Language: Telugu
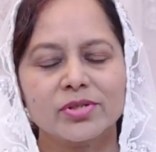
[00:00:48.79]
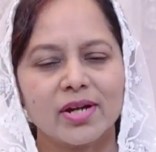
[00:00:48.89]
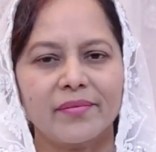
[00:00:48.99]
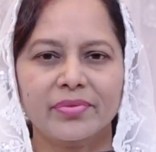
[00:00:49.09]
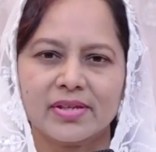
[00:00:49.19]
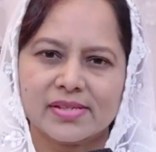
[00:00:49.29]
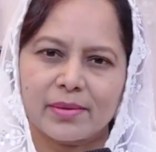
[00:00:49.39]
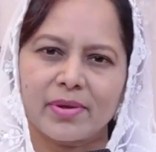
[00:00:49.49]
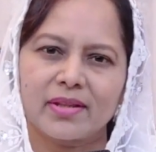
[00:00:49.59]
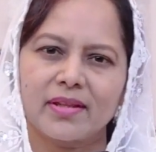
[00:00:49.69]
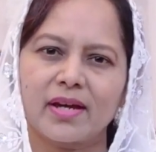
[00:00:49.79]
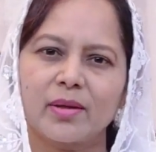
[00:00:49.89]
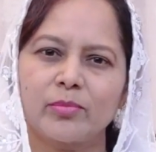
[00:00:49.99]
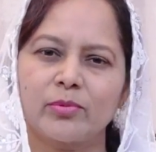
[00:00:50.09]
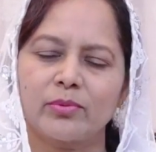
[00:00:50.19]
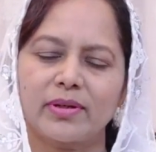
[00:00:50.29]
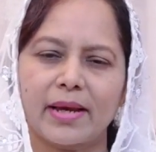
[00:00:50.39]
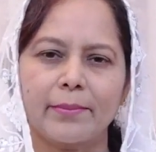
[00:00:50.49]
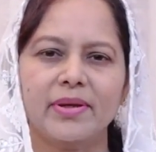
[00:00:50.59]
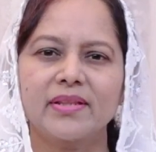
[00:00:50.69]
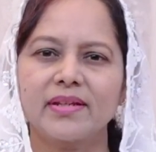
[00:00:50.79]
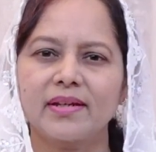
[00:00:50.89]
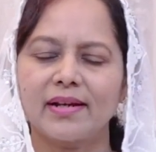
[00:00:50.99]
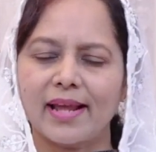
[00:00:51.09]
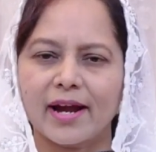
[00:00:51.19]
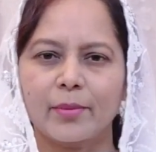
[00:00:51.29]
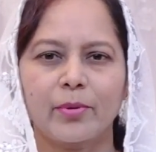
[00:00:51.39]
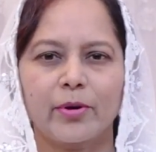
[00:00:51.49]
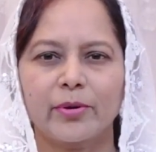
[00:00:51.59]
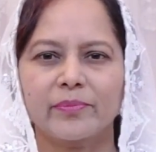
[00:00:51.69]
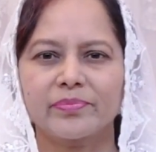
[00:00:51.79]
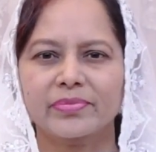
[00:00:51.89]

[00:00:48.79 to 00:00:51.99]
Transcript: శాంతి సమాధానము నెమ్మది లేకపోవడం